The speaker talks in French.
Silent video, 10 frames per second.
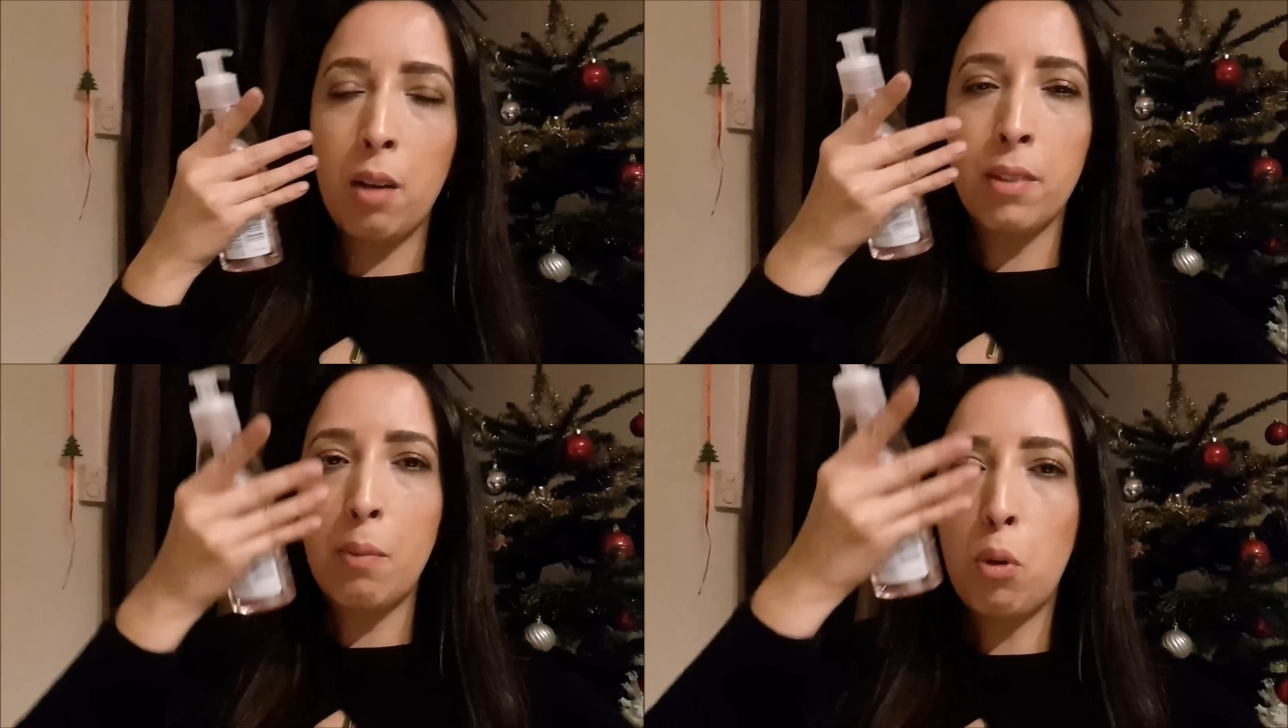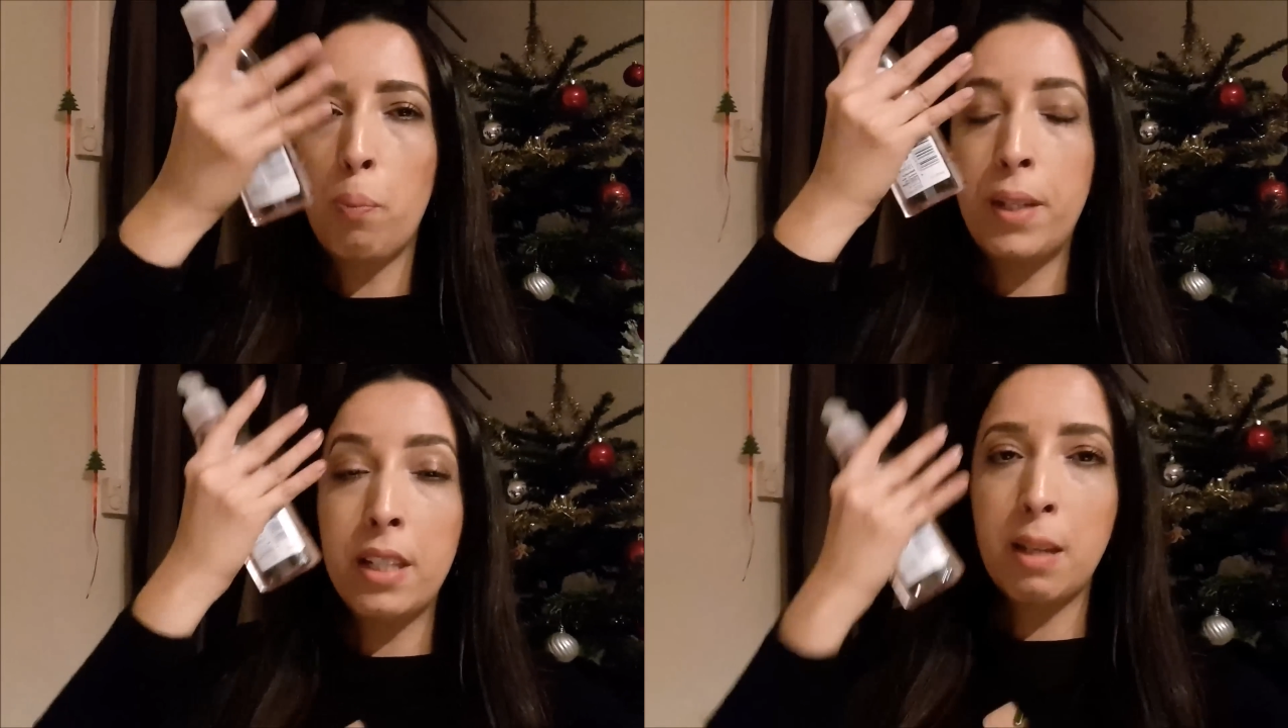comme ça pour
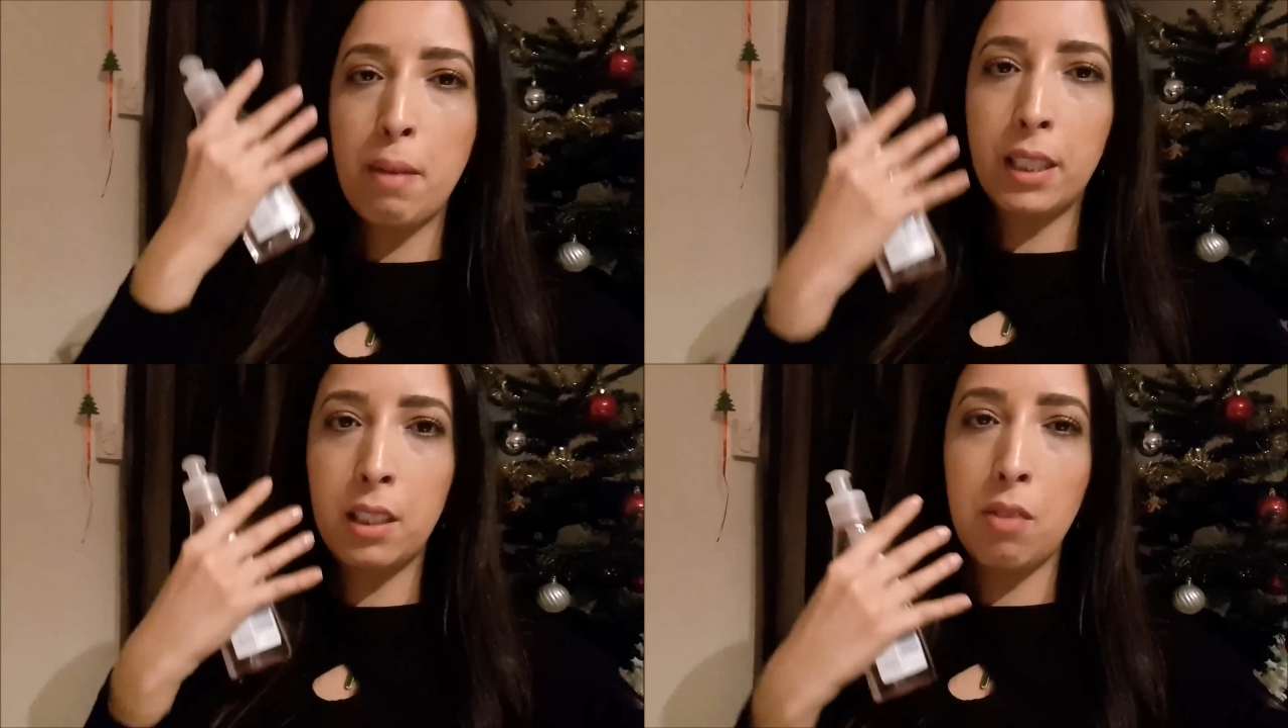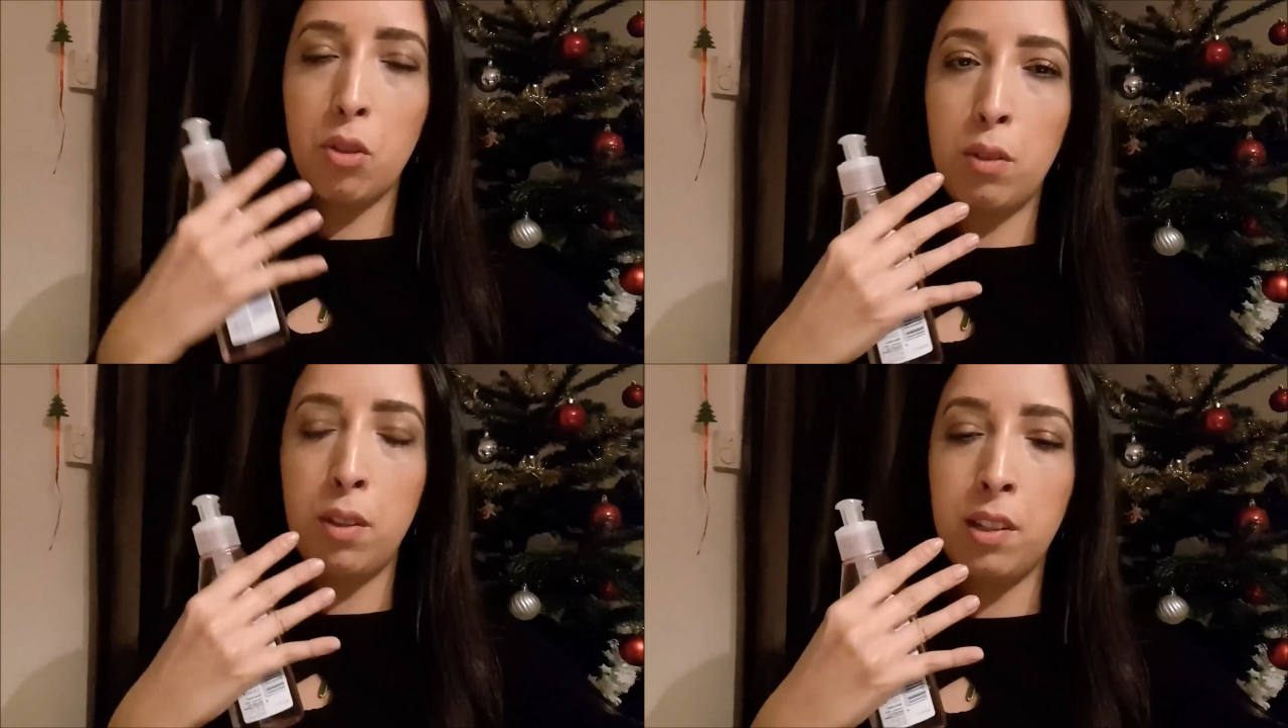bien démaquiller
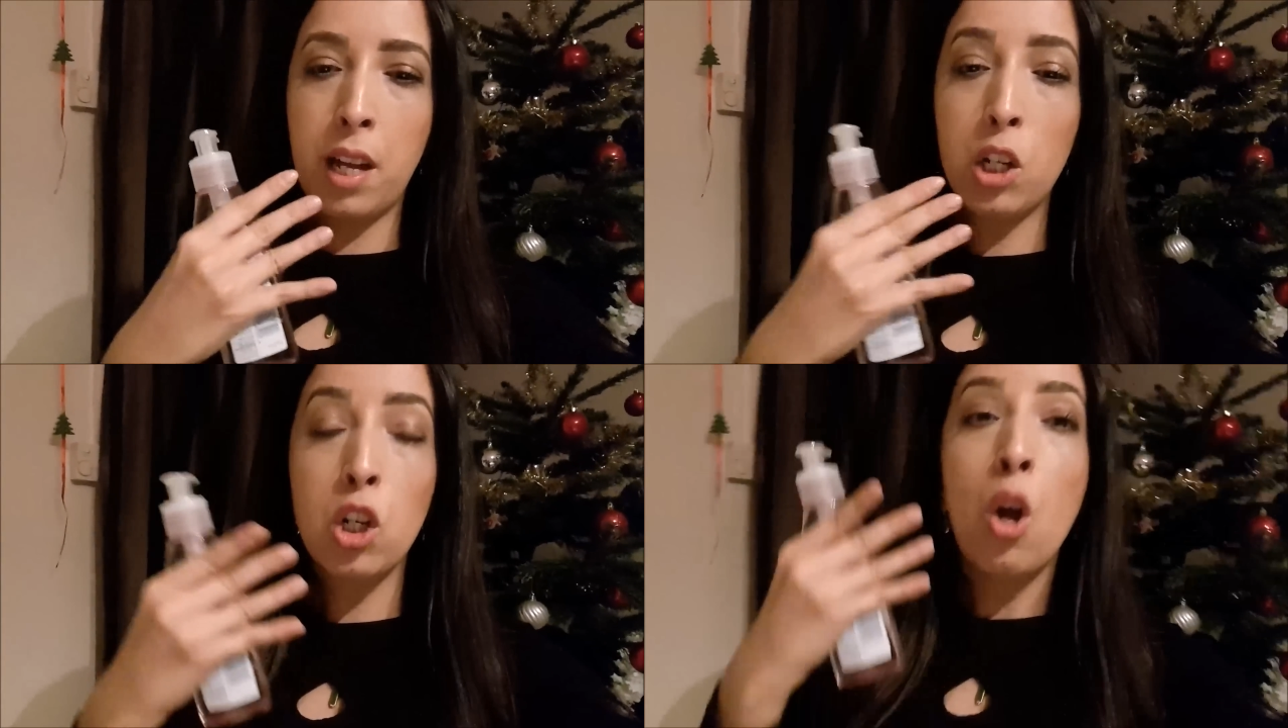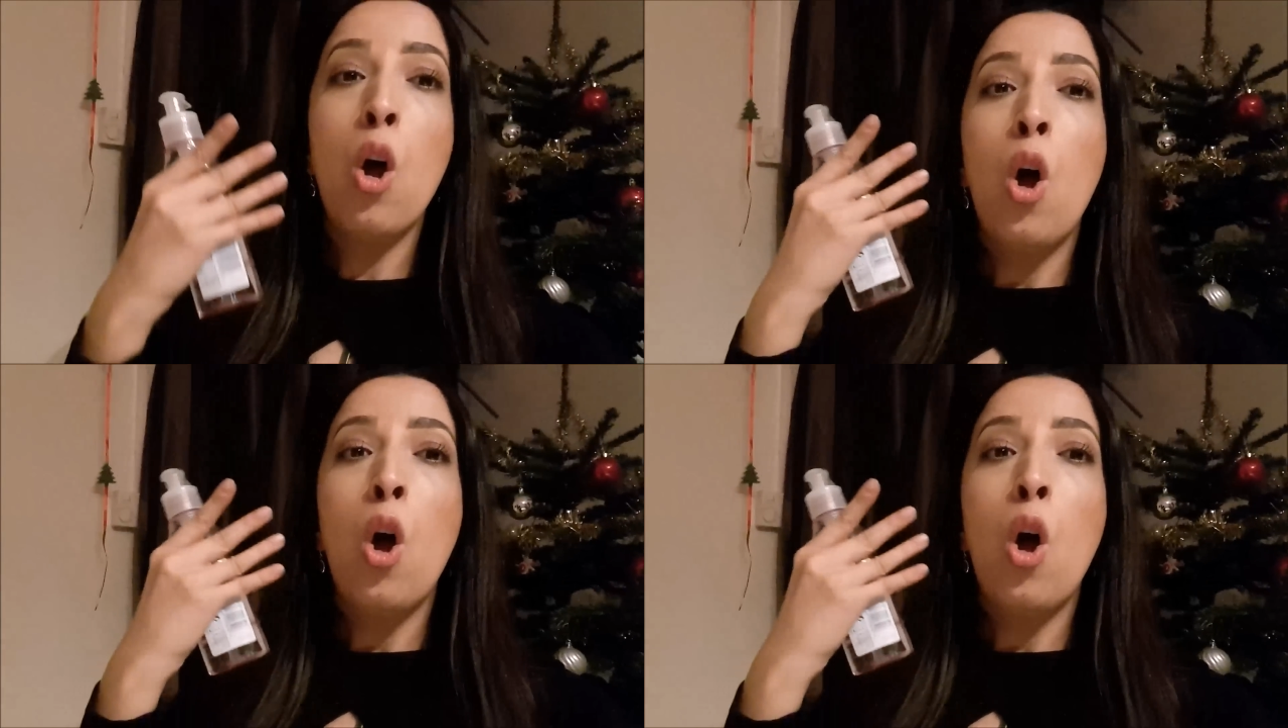votre visage.